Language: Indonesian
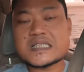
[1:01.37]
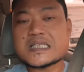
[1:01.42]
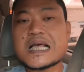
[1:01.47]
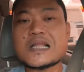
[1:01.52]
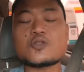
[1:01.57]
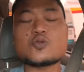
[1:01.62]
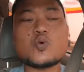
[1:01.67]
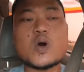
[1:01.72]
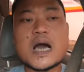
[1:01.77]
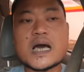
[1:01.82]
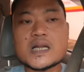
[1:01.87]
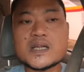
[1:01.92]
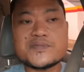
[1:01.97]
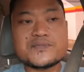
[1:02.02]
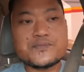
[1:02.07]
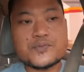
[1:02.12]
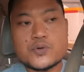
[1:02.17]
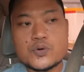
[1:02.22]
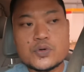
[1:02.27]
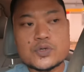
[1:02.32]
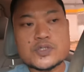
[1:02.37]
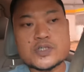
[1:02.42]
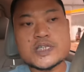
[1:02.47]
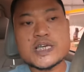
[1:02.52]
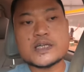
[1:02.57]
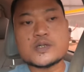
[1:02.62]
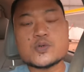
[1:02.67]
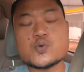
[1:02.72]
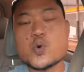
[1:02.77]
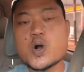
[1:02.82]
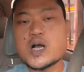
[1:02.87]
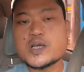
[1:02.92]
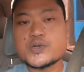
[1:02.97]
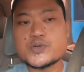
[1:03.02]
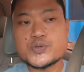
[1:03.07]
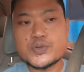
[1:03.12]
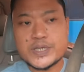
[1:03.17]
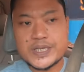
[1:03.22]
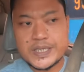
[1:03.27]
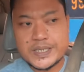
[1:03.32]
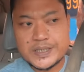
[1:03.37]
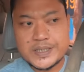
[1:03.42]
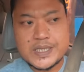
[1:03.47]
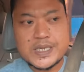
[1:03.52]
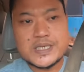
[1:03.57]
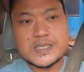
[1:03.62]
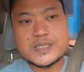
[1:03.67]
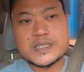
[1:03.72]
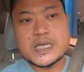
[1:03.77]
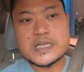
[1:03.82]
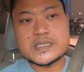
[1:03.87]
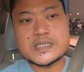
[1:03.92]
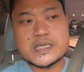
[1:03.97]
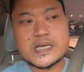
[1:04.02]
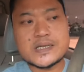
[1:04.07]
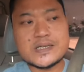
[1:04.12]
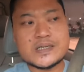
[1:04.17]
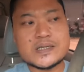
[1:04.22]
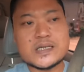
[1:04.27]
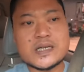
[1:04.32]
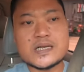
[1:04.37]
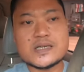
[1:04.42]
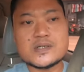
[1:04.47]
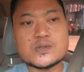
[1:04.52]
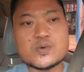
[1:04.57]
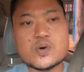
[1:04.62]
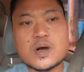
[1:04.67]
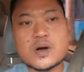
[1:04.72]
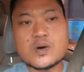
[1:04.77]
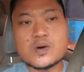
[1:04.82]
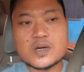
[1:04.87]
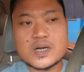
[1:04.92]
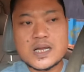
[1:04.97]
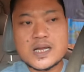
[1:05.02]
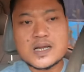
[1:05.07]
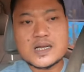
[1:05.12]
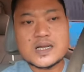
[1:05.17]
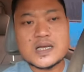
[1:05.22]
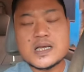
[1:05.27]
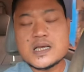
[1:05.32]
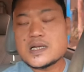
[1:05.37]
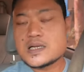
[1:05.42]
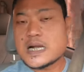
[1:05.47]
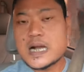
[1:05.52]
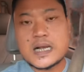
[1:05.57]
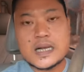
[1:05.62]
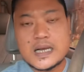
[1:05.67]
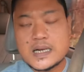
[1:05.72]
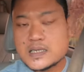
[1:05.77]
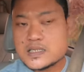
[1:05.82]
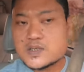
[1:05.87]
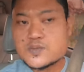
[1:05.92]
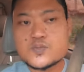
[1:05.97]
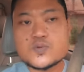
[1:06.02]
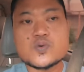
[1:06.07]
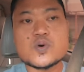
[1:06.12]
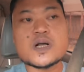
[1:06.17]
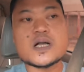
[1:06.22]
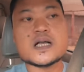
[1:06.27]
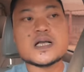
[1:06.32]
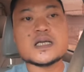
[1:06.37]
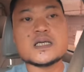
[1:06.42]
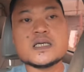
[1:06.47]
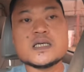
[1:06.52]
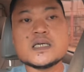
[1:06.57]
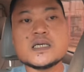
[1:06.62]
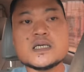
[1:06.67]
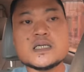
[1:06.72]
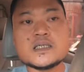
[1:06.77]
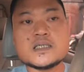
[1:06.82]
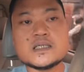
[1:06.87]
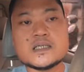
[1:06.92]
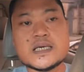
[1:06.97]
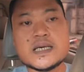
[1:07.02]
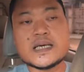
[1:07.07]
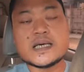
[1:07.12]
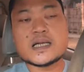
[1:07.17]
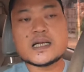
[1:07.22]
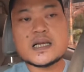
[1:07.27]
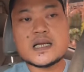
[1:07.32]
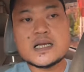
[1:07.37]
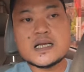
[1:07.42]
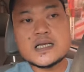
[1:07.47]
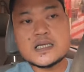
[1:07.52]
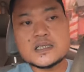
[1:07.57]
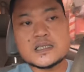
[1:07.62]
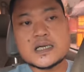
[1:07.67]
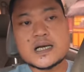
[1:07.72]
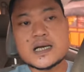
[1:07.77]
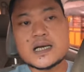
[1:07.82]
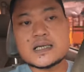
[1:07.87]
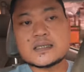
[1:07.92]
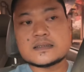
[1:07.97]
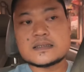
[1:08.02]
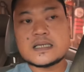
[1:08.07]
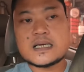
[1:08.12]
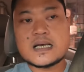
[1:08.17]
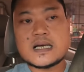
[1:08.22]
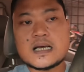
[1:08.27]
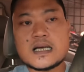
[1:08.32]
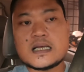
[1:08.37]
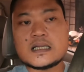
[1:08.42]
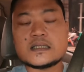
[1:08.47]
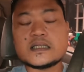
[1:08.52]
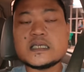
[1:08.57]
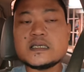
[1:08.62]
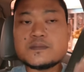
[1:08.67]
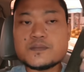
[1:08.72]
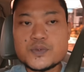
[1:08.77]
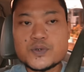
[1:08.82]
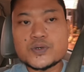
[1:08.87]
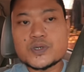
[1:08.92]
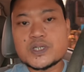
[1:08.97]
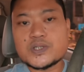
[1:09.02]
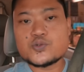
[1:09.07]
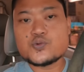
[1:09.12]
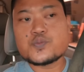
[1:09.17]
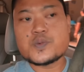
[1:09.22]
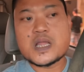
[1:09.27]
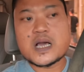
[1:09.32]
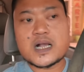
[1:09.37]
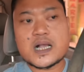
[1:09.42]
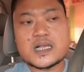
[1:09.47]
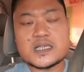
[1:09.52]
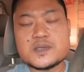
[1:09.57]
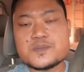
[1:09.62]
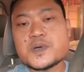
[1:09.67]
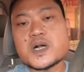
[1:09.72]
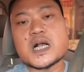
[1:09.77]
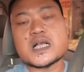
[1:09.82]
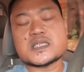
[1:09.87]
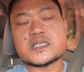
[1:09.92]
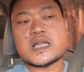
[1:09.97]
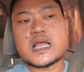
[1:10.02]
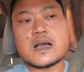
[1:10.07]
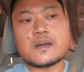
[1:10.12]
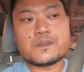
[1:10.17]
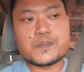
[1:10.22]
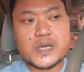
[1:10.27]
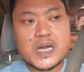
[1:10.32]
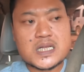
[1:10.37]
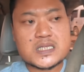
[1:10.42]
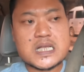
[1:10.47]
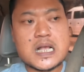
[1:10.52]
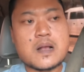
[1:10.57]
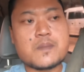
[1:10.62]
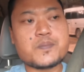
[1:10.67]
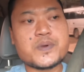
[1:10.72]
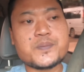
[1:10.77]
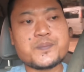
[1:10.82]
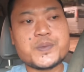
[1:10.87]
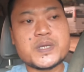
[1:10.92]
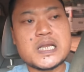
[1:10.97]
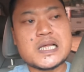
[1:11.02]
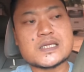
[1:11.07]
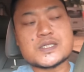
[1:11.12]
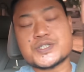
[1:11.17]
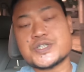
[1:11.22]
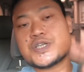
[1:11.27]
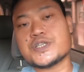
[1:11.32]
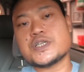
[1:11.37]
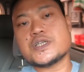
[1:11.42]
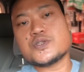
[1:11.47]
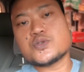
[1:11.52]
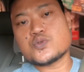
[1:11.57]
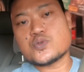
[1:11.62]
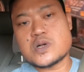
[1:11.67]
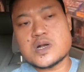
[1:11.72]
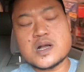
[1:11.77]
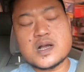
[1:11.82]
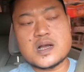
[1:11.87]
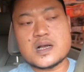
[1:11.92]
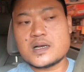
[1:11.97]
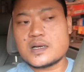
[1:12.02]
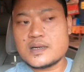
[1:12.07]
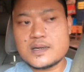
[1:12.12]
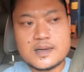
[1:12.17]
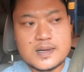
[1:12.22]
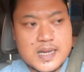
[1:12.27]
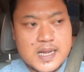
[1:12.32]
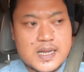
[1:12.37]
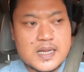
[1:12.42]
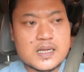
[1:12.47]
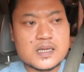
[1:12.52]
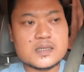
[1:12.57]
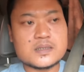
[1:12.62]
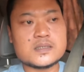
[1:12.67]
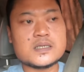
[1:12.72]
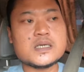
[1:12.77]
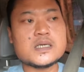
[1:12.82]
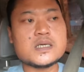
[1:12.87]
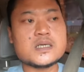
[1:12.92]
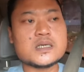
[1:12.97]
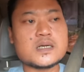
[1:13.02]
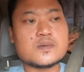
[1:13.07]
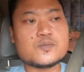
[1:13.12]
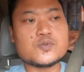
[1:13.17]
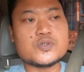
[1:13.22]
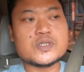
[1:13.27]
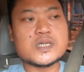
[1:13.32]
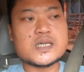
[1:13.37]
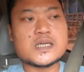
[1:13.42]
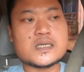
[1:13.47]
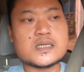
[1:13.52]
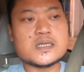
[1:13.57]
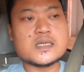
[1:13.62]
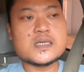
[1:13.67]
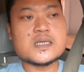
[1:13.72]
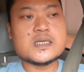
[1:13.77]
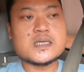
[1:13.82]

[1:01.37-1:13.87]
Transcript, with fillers: satu hari full cek dua unit janjian dengan dua orang gagal semua di daerah Jakarta Timur itu belakangnya bekas nabrak sampai pilar C nya juga kena kemudian